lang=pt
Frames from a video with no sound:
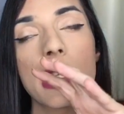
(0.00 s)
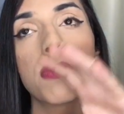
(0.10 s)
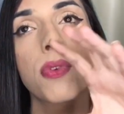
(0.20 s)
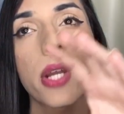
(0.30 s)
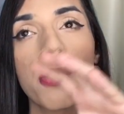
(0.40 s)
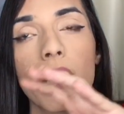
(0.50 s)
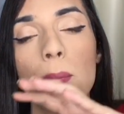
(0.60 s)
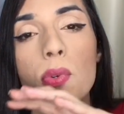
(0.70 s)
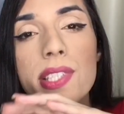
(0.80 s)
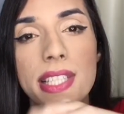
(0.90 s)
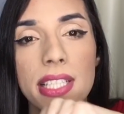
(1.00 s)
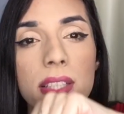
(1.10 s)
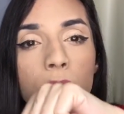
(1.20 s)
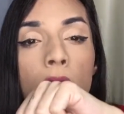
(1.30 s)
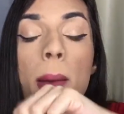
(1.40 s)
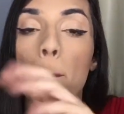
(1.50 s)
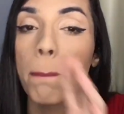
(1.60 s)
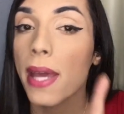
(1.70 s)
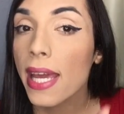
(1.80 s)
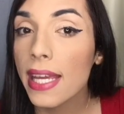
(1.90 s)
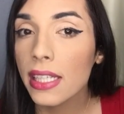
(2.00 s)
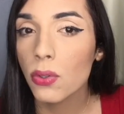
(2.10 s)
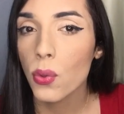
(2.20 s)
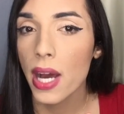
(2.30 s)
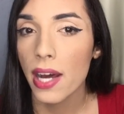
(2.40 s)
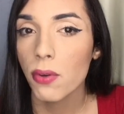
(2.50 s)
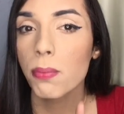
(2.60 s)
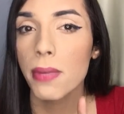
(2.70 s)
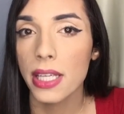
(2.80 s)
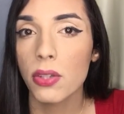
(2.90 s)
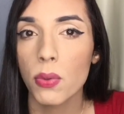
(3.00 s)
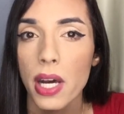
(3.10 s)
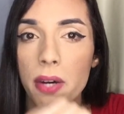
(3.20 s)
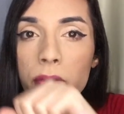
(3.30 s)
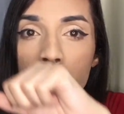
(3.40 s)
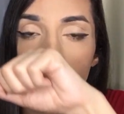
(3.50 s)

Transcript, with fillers: é um floral cremosinho, bem atual, bem atual.